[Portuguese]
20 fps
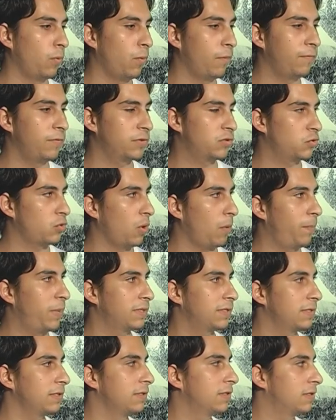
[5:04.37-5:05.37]
houve só
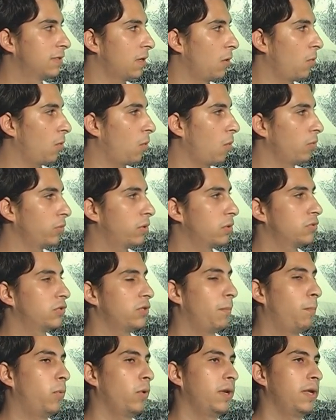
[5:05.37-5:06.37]
perseguição contra os
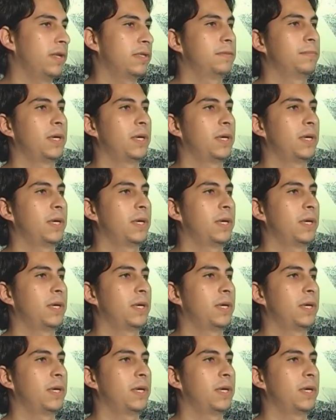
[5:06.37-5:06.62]
japoneses,